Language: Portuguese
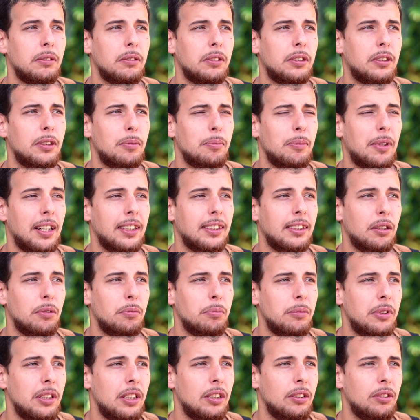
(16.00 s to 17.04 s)
o que eu mais
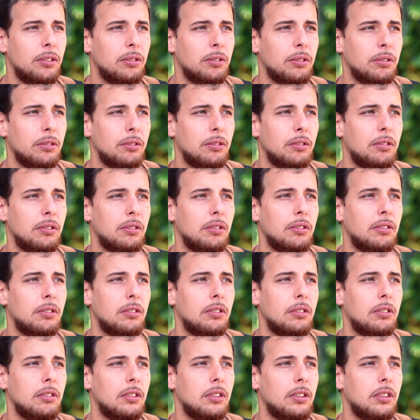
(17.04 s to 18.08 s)
almejo,
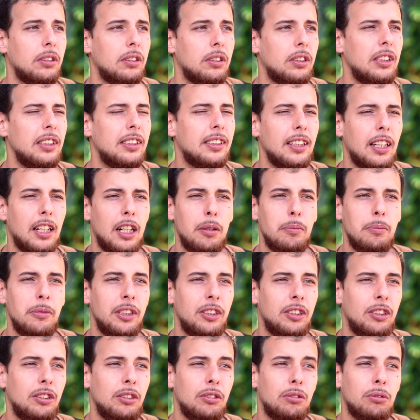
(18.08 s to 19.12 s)

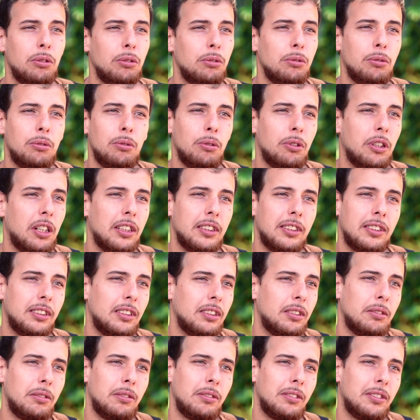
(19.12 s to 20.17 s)
sinceramente de todo o
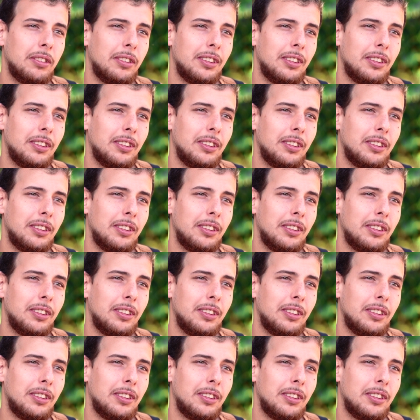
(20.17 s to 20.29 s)
coração,